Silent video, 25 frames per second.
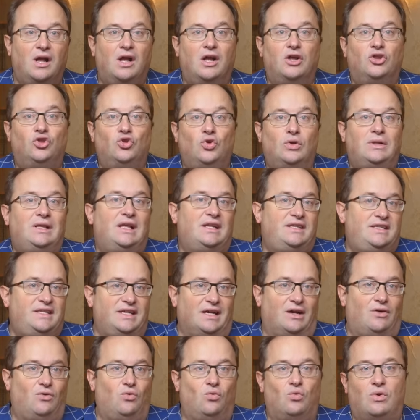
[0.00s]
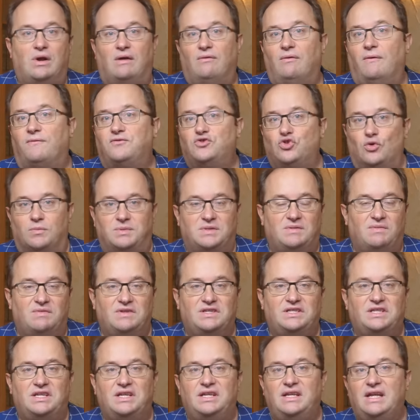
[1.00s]
Но для тех, у кого в
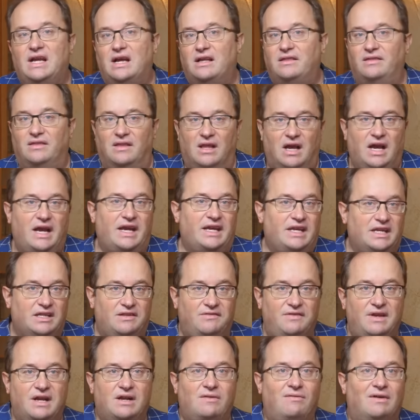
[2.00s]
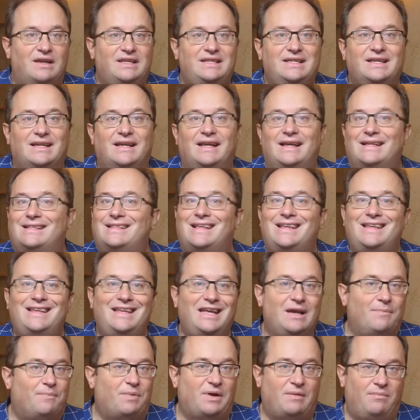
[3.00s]
собственности не одна и не две квартиры, это
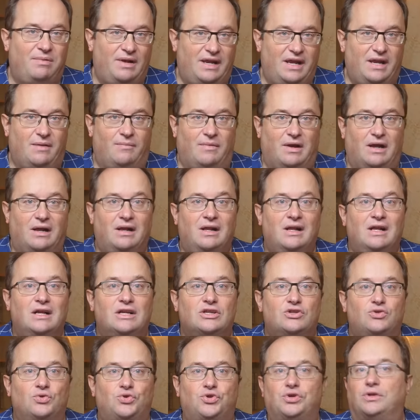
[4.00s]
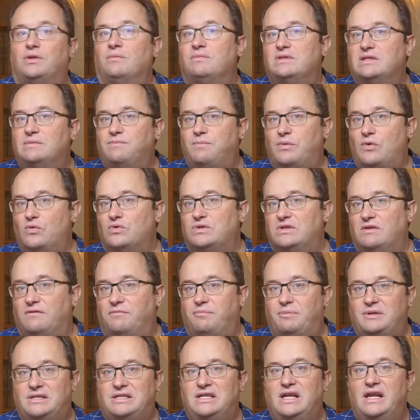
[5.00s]
не проблема. С учетом спроса в
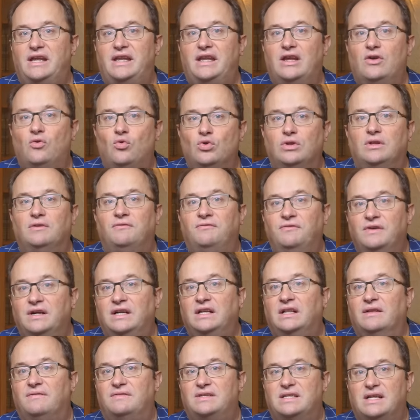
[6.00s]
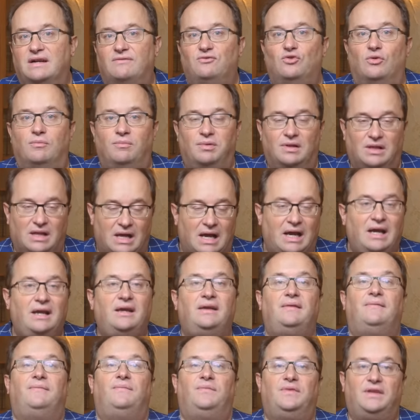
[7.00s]
последние годы выгода все равно была
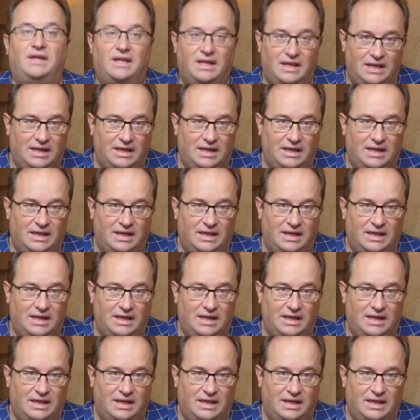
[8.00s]
и